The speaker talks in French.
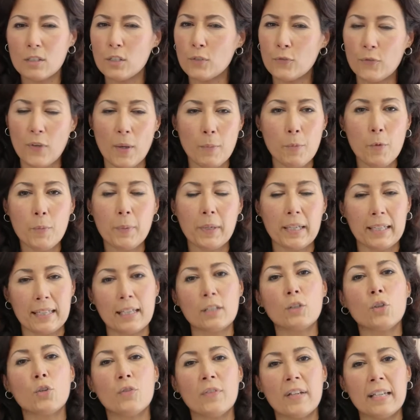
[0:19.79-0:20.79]
qui fait à peu près
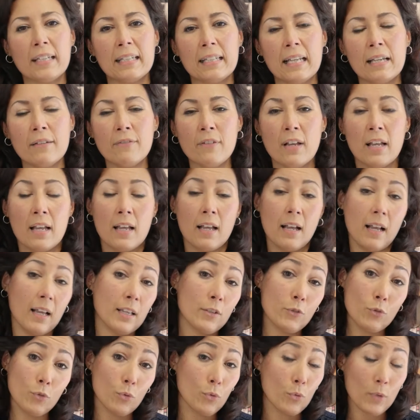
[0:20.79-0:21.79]
80 élèves, à
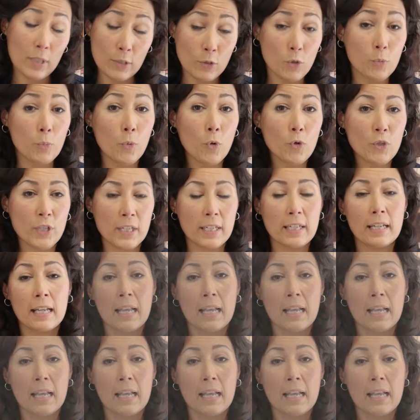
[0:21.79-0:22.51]
ce, projet.